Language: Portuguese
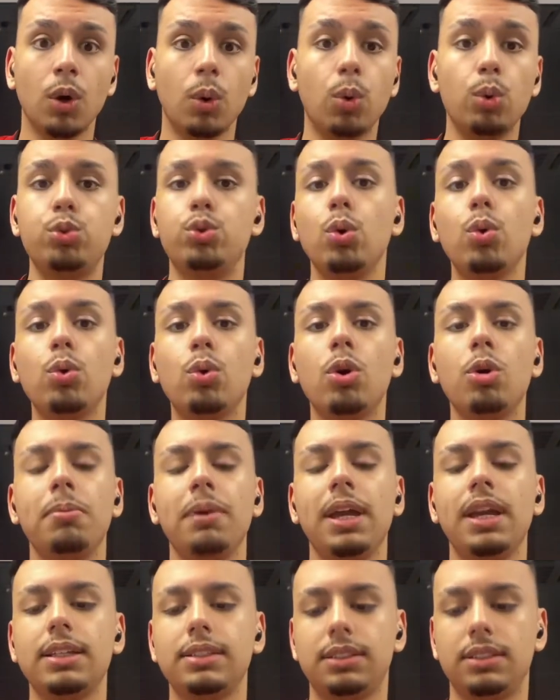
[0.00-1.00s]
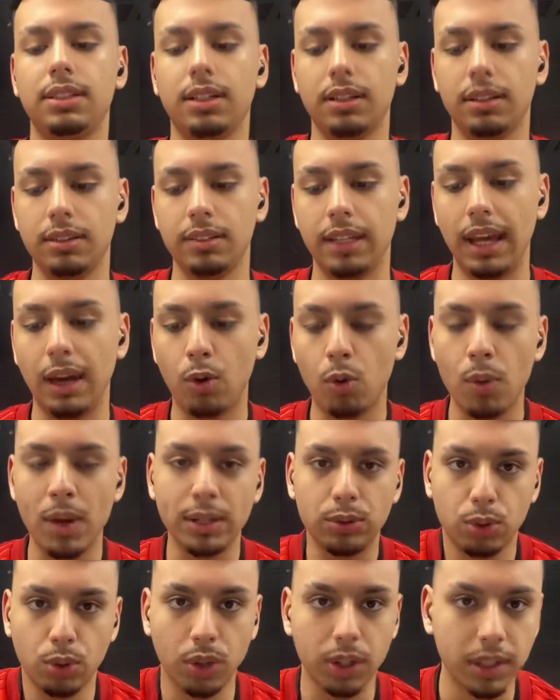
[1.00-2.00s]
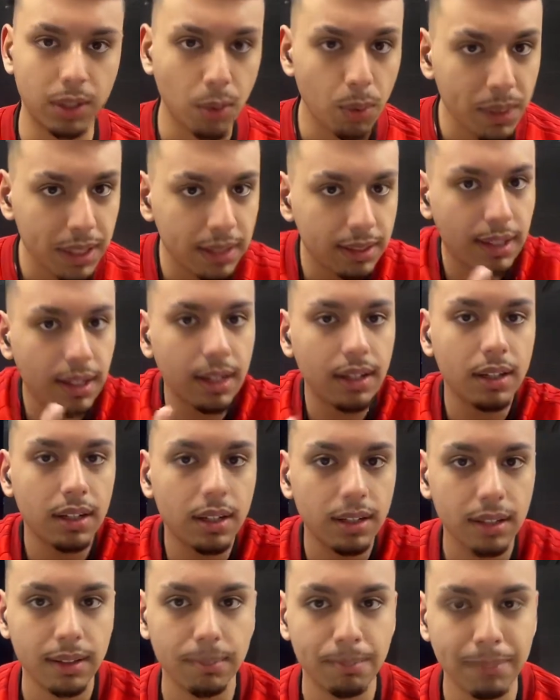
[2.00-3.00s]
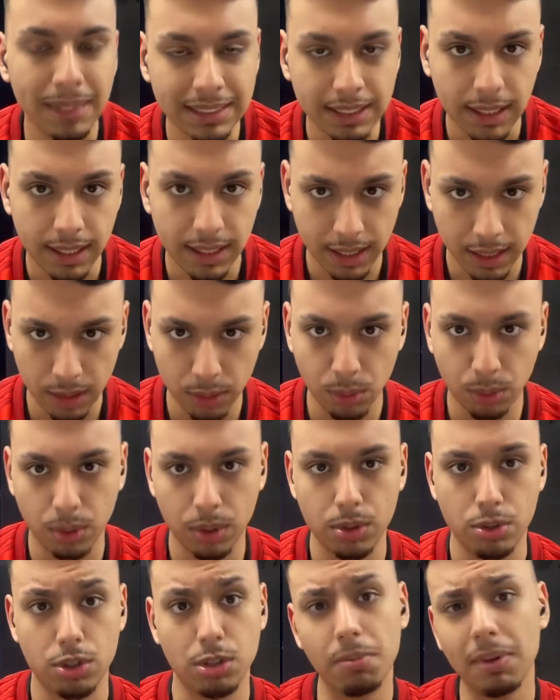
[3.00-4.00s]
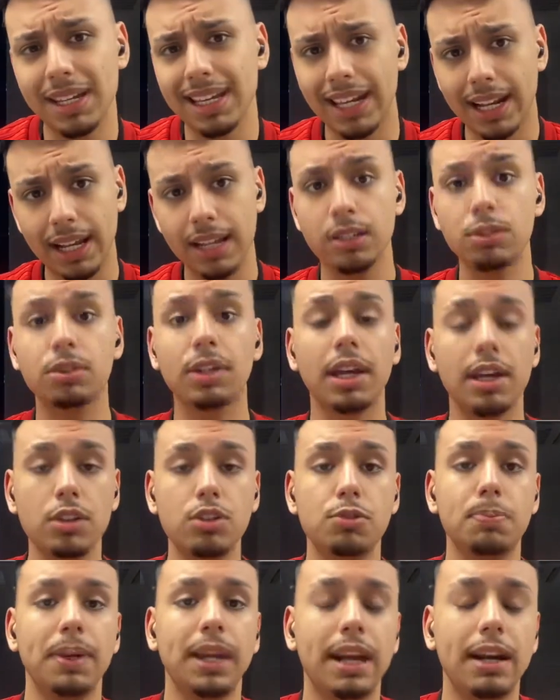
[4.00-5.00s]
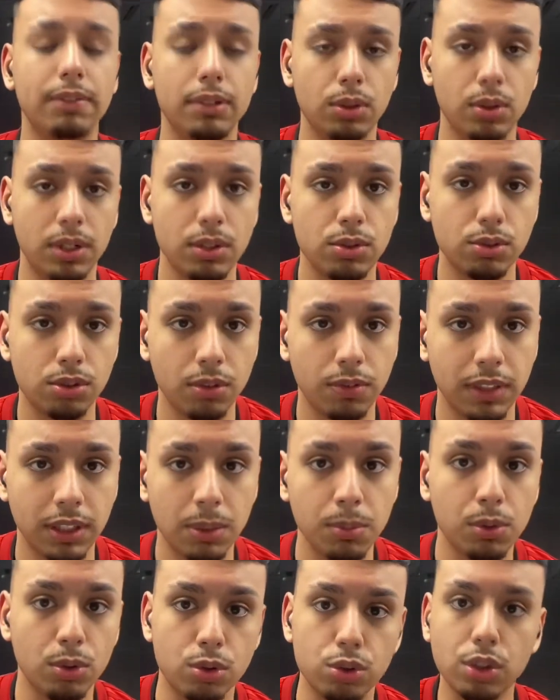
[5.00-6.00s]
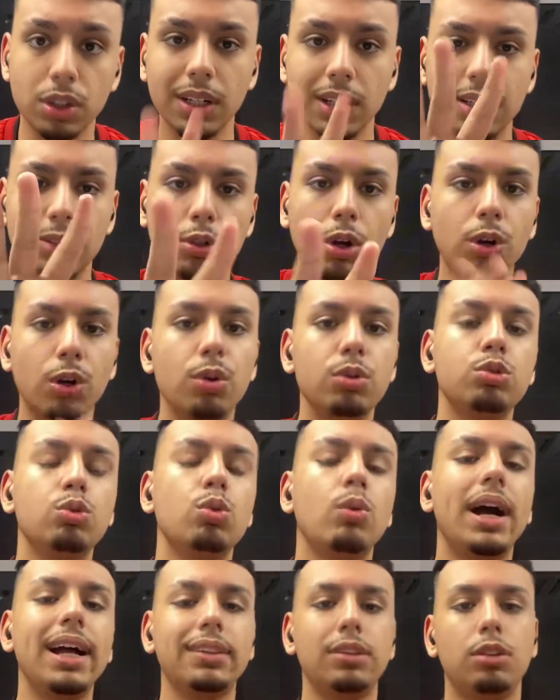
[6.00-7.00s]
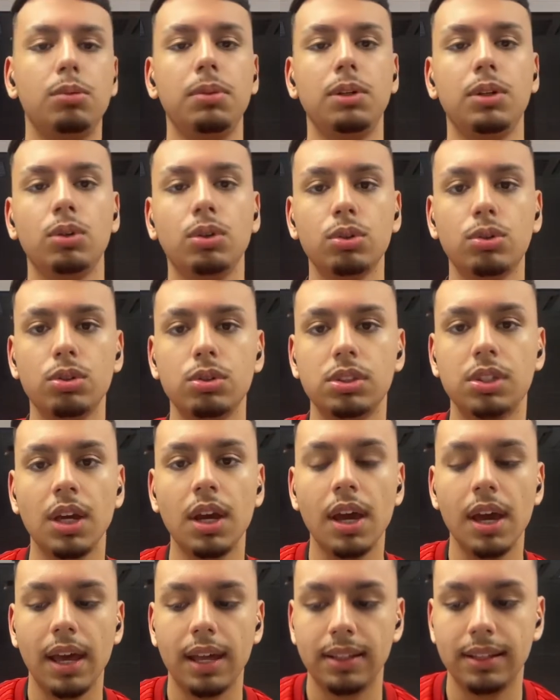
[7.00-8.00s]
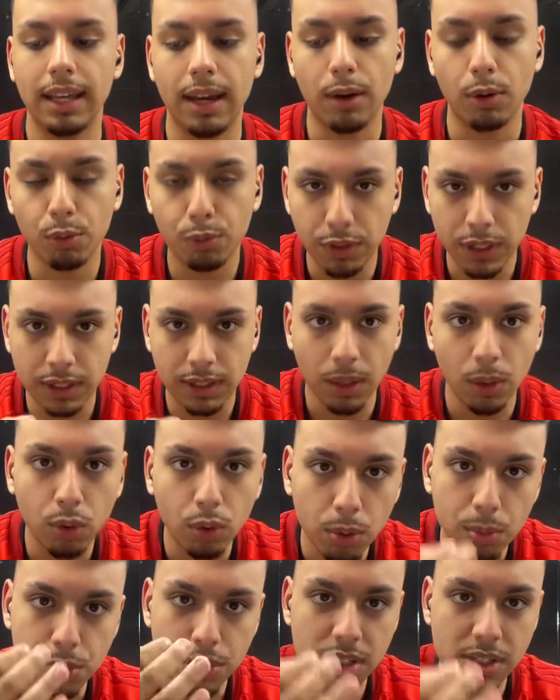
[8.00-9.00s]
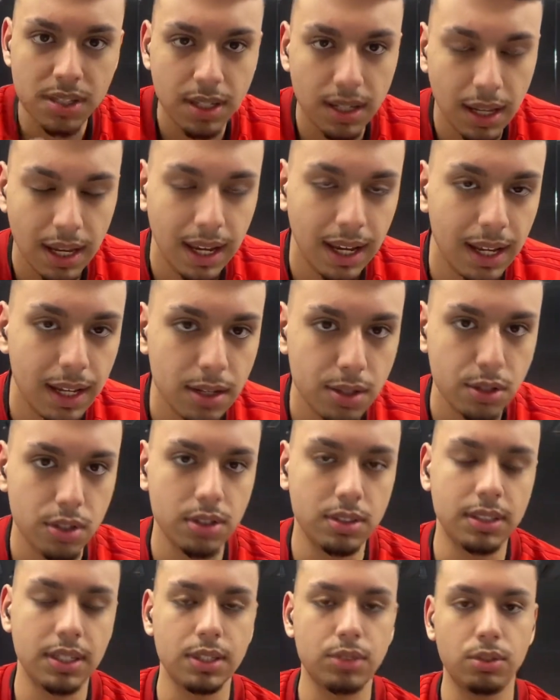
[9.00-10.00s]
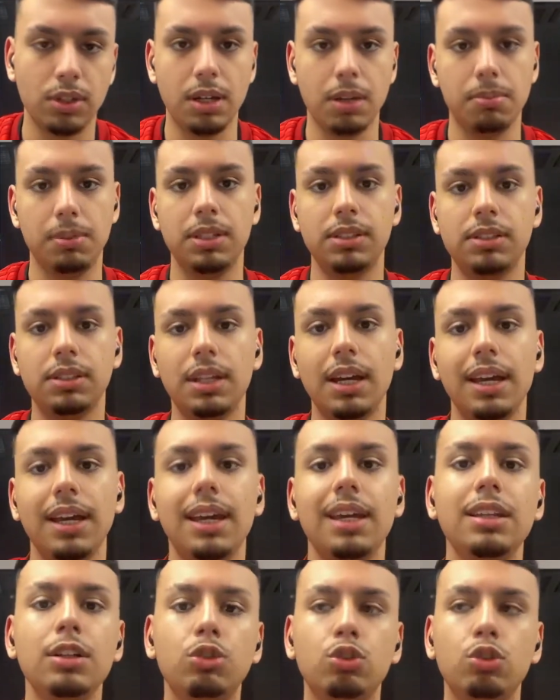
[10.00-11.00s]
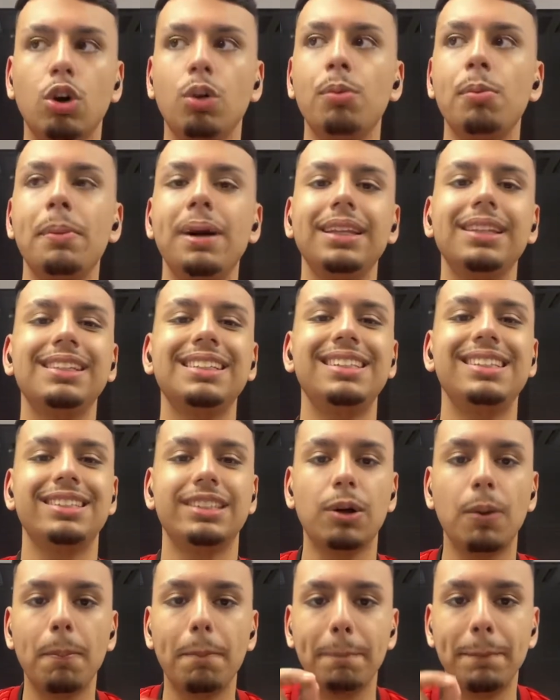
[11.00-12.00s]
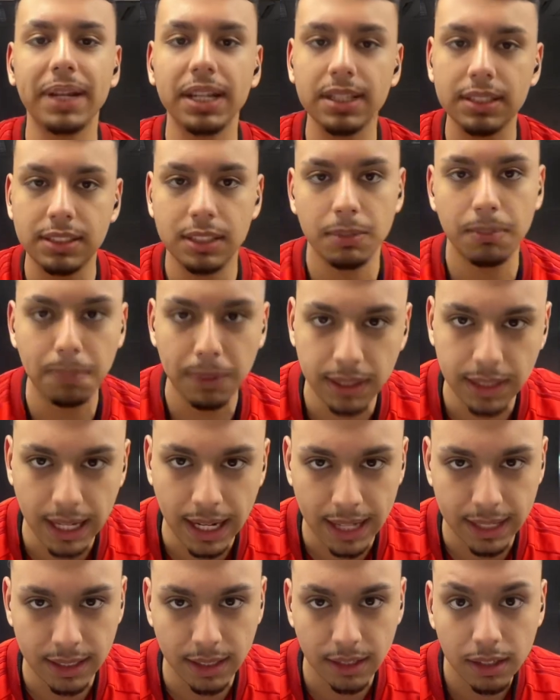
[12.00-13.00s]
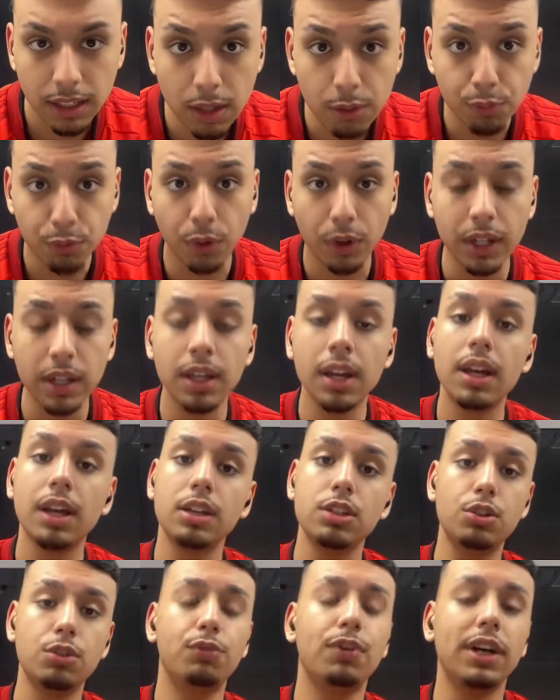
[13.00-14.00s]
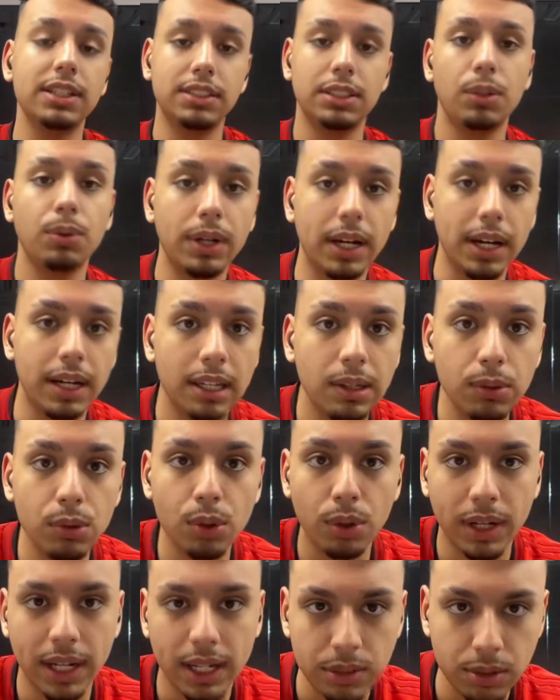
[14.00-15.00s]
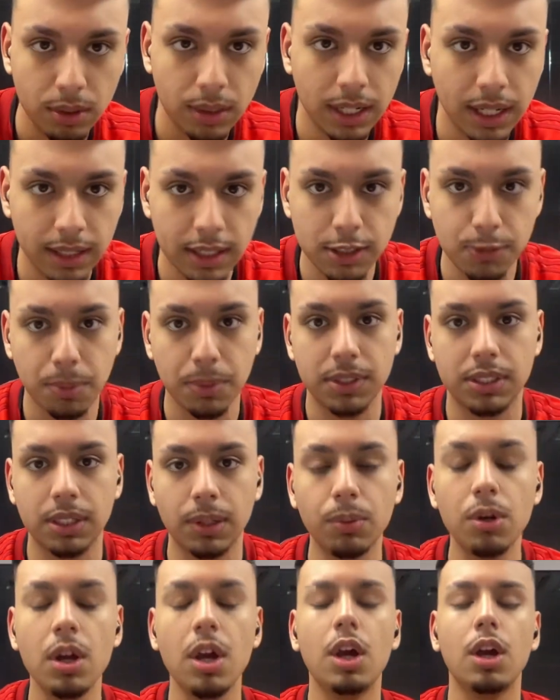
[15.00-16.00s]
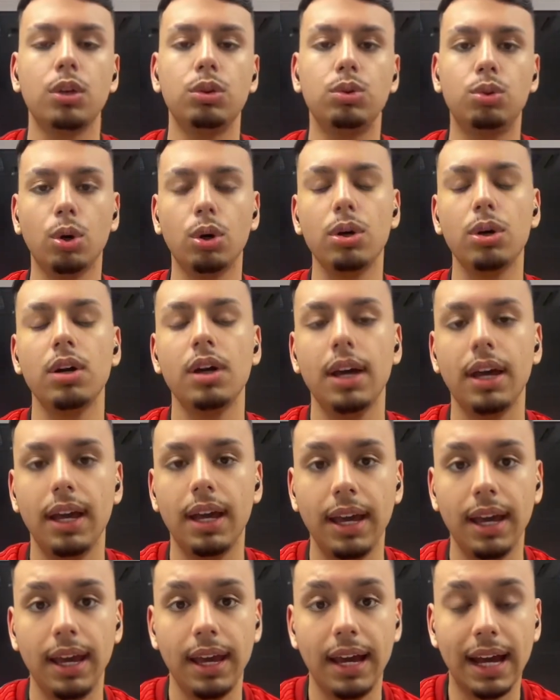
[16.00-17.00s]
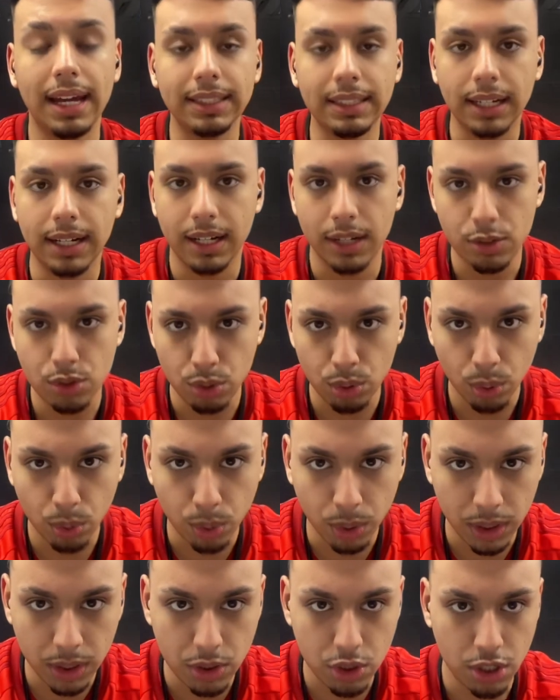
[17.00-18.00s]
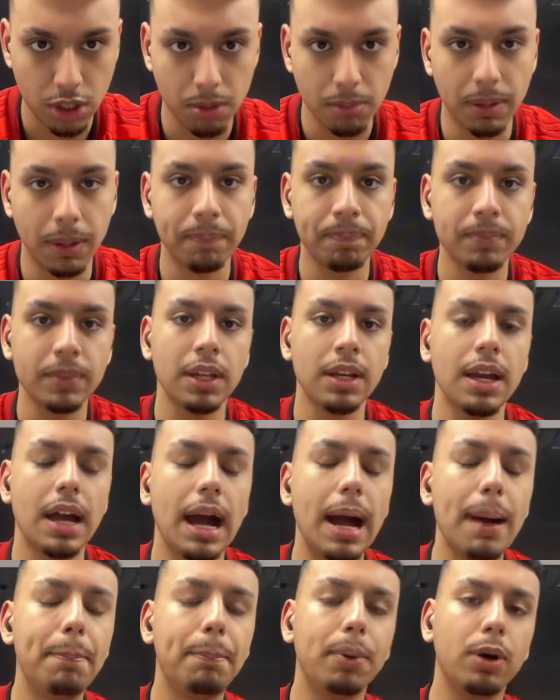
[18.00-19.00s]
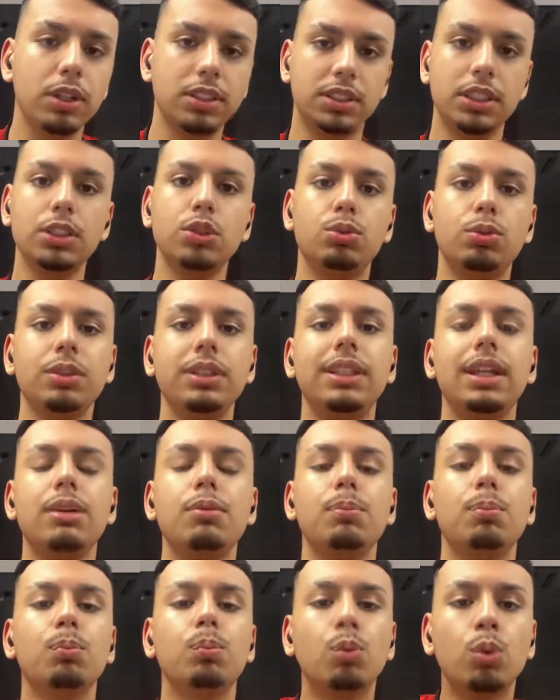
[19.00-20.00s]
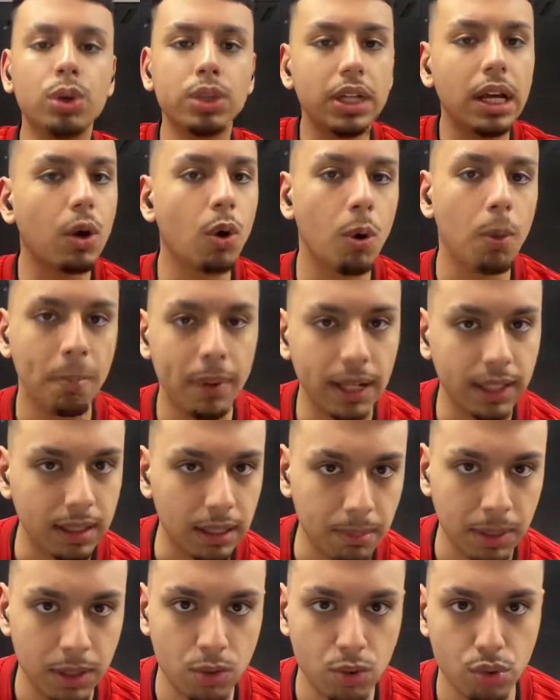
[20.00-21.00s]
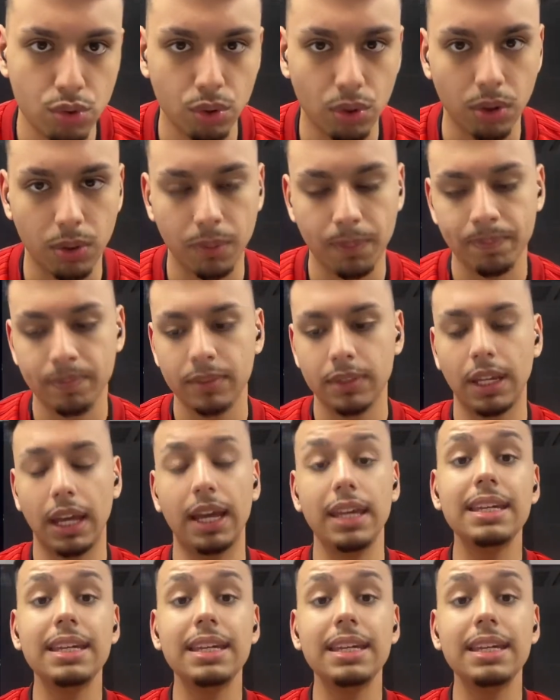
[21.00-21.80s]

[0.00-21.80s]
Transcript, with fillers: O jogo começa né, com a tônica, o Inter massacrando o Curitiba e era isso que a gente esperava durante os 90 minutos. Só que logo aos 4 minutos, né, o Vitão, como disse, ele disse na zona mista, ele toma uma decisão precipitada, que foi de fazer um carrinho e ocasionar a expulsão do é, atacante do Curitiba. Após isso, o Inter muda completamente o jogo. Né?